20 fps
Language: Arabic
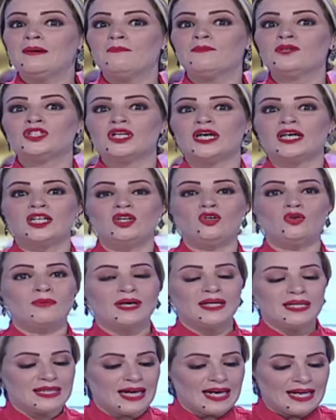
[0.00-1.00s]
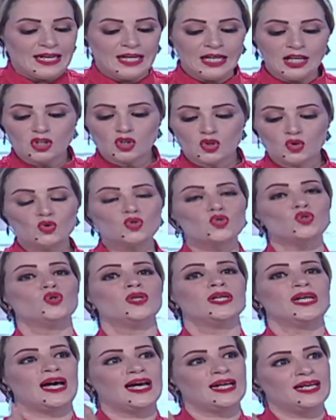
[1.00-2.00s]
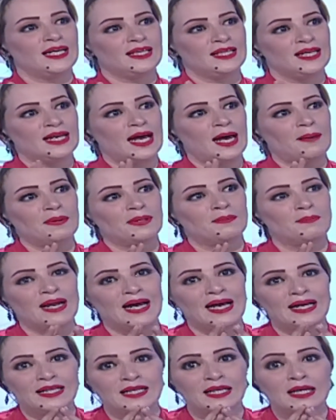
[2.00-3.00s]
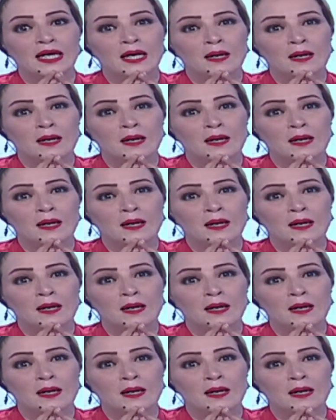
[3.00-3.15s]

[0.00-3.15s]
باش نحكيو معناتها علاش نوصلوا للحاله هذه انا حبيت برعاني